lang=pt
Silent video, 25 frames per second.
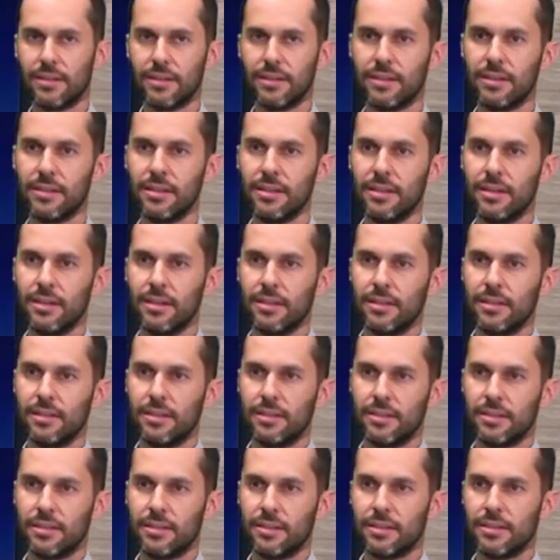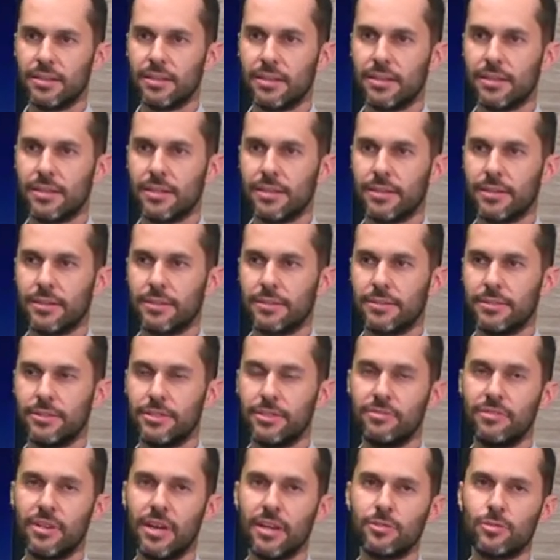Né? Eh,
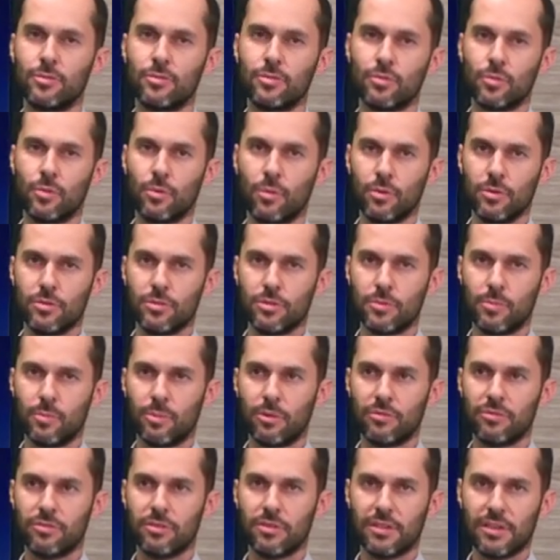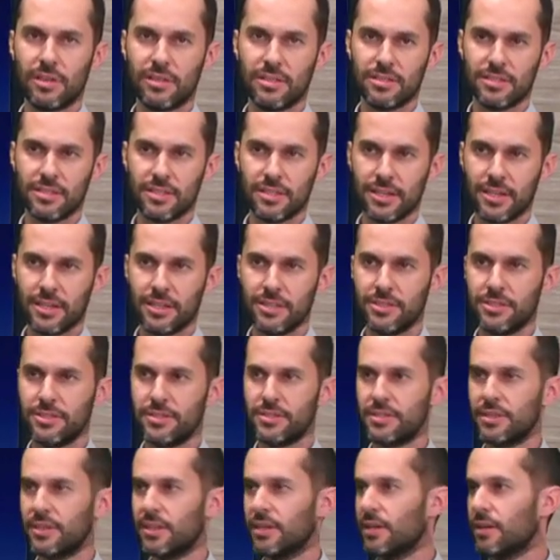diversos cursos
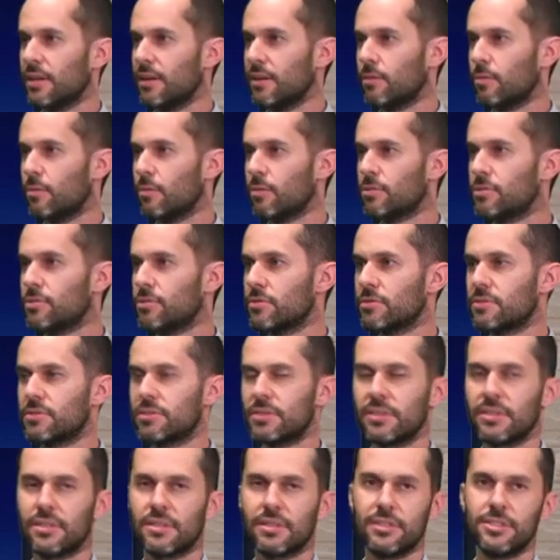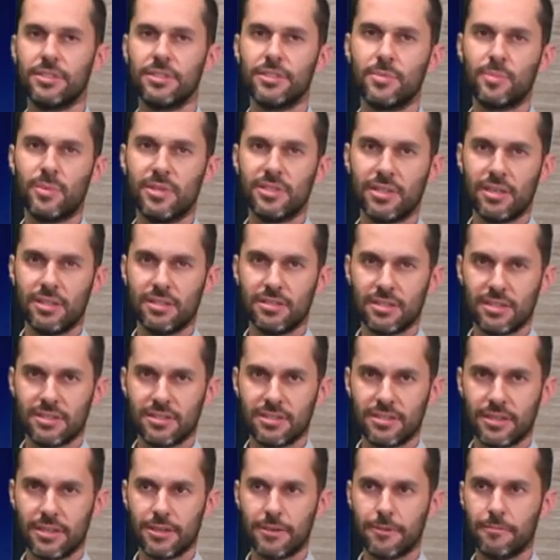profissionalizantes, cursos eh, de
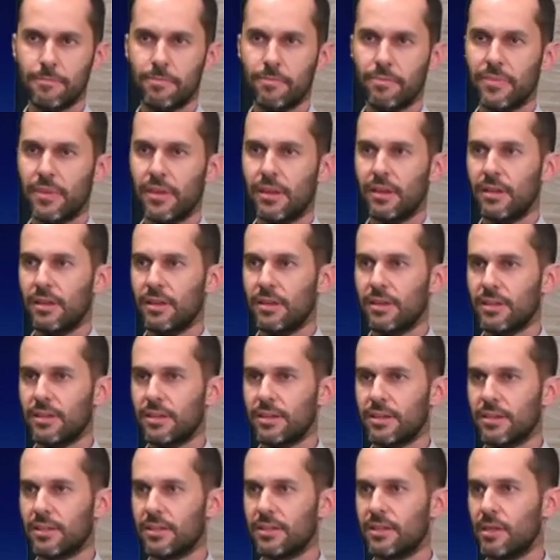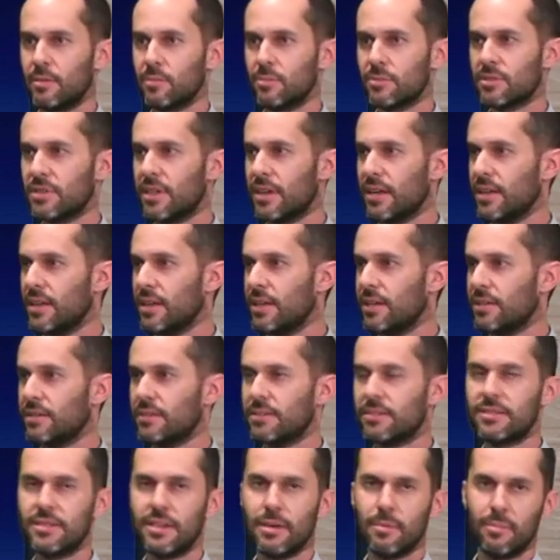especialização, ah, temos aí
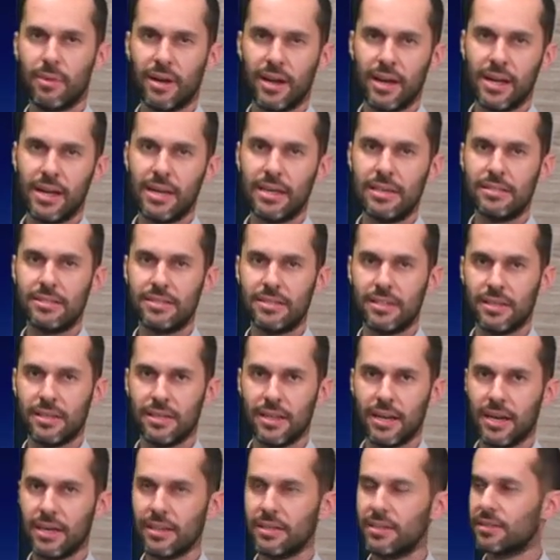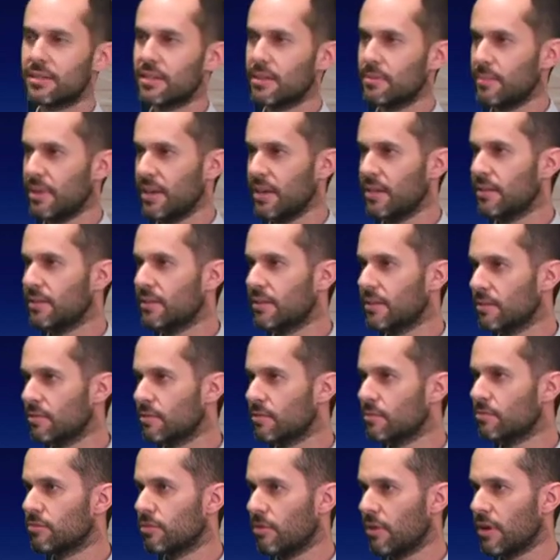Sebrae, Senac também dando
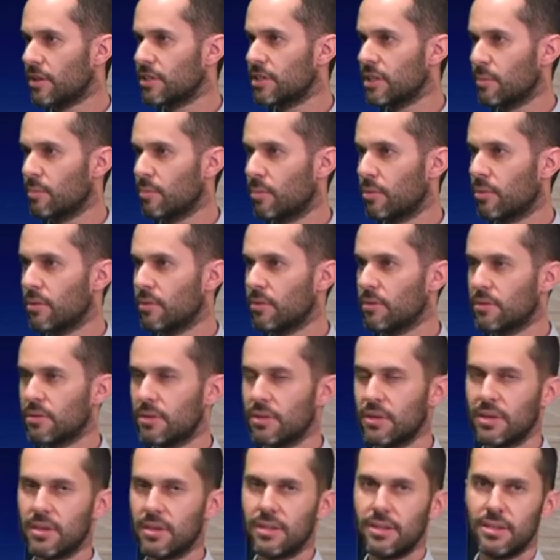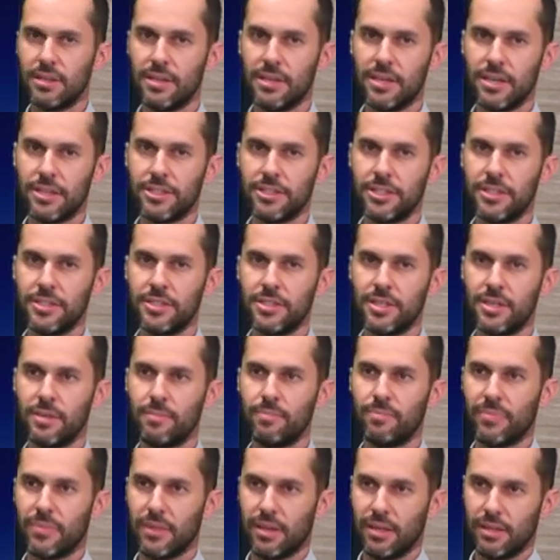um forte apoio e a gente
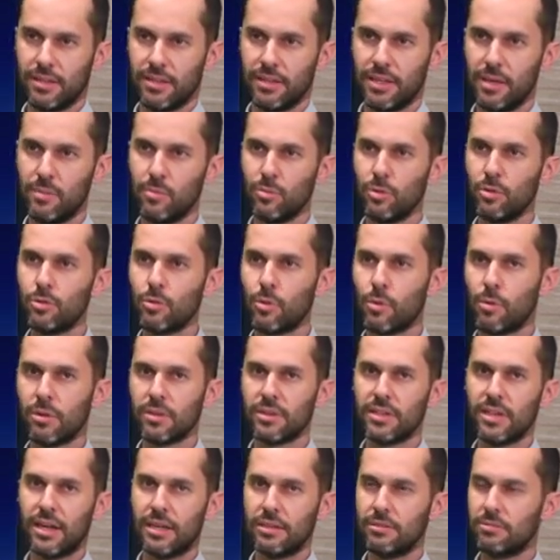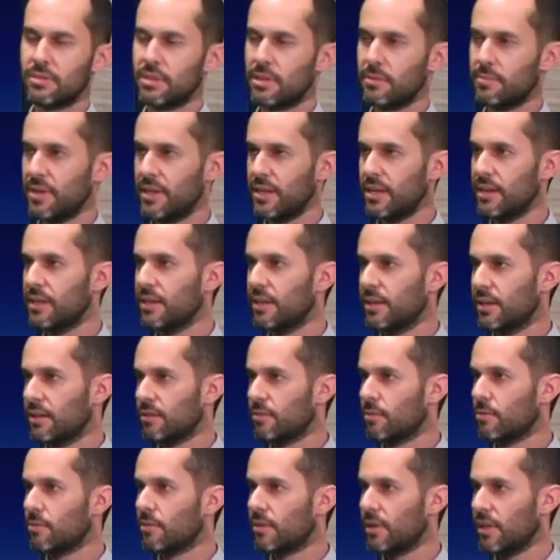tem muito contato também
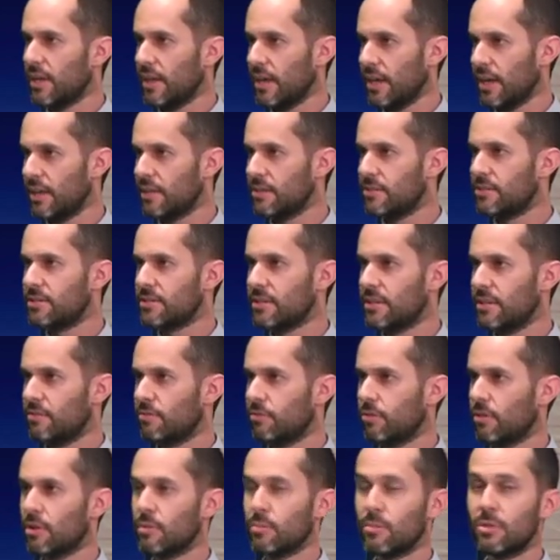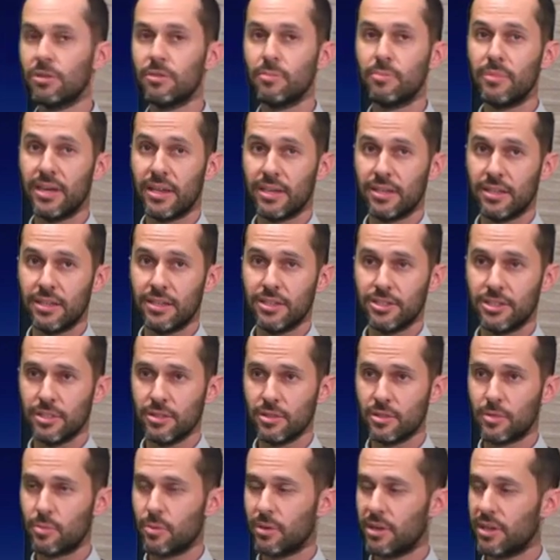com clientes que foram muito bem
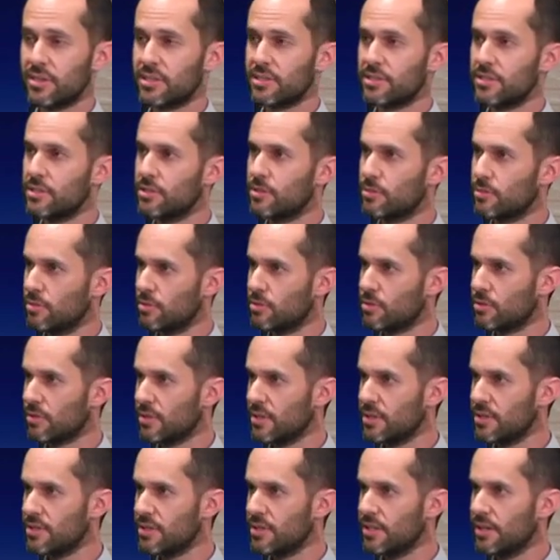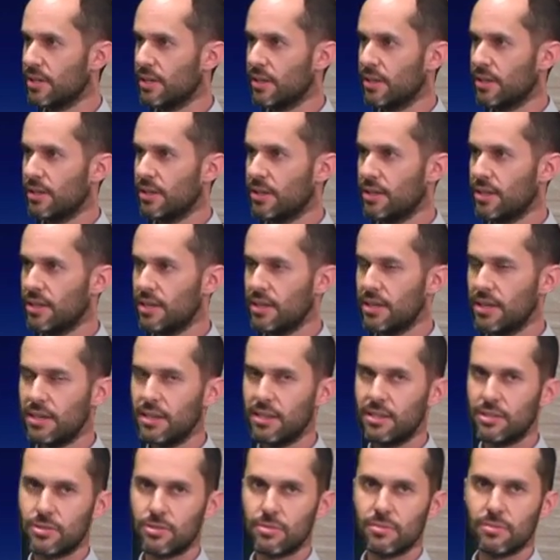atendidos por essas instituições
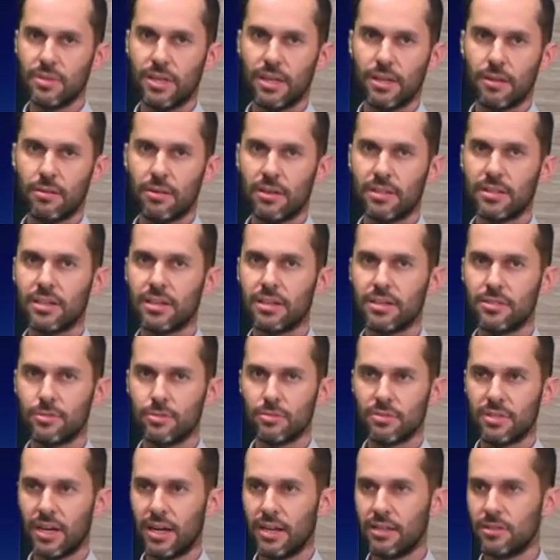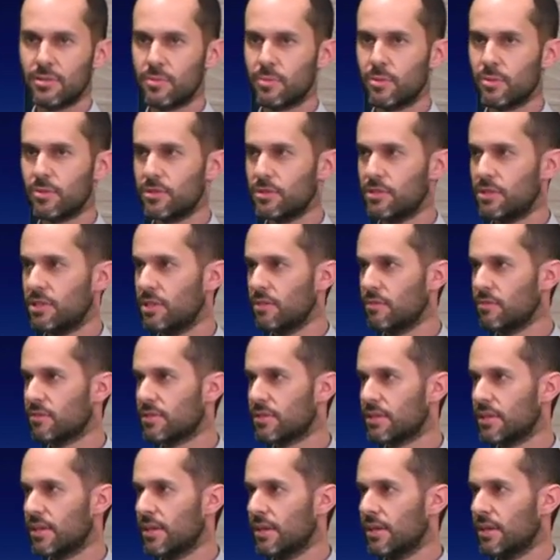e isso denota resultados
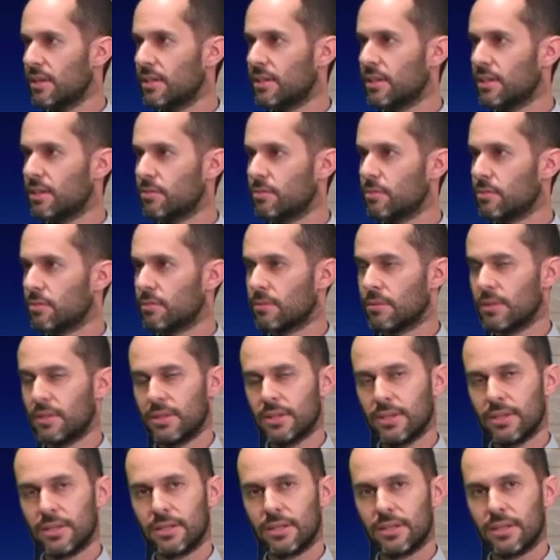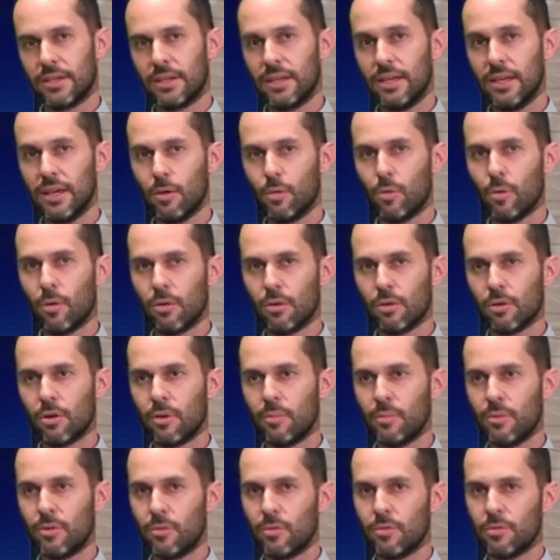positivos, tanto uh,
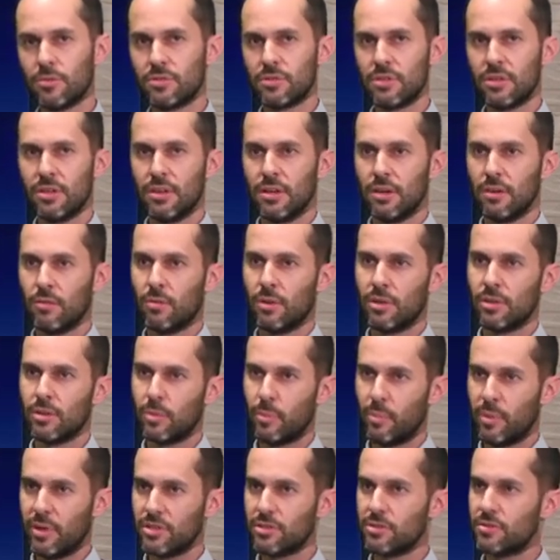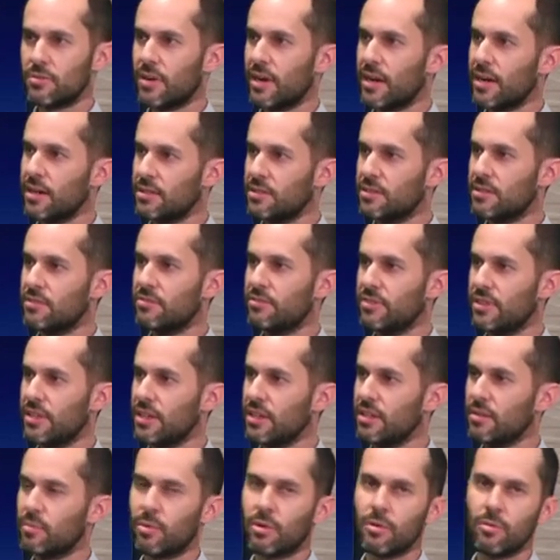econômicos quanto pessoais,
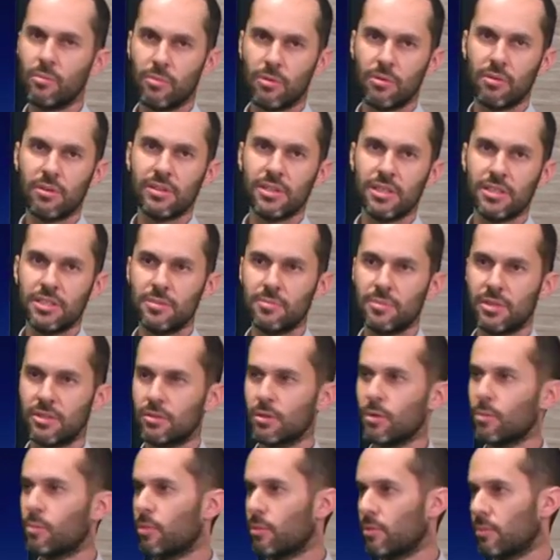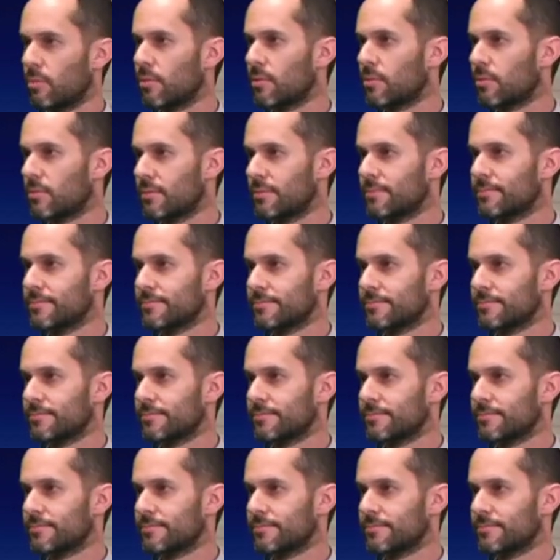enfim, para um bom atendimento ao público.